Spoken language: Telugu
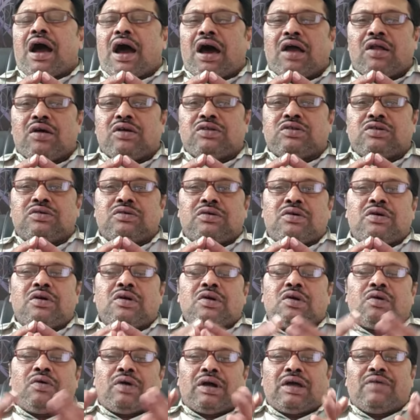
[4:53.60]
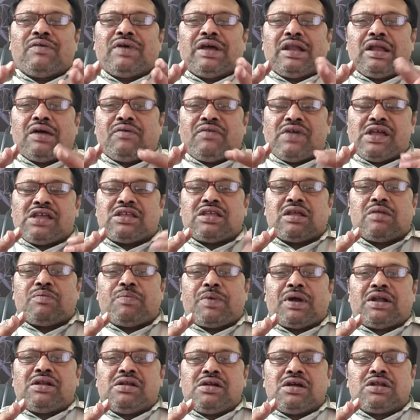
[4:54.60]
ఆ రోజు ఒకవేళ వైఎస్ఆర్
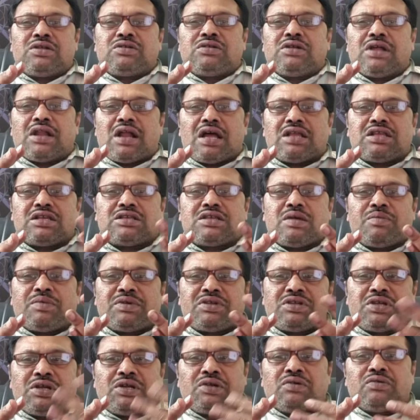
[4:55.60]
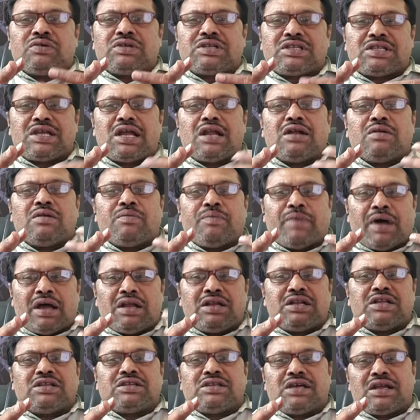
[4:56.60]
పార్టీ గెలుస్తుంటే రాజ్యసభ సీటు ఇస్తారని
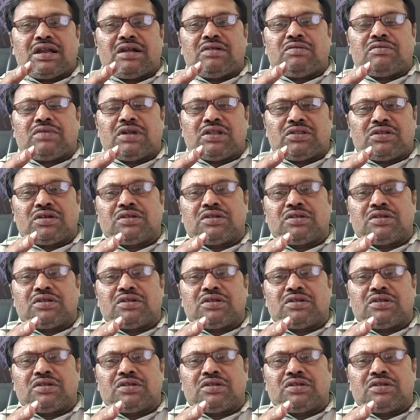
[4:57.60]
బాంతి ఇచ్చారని కూడా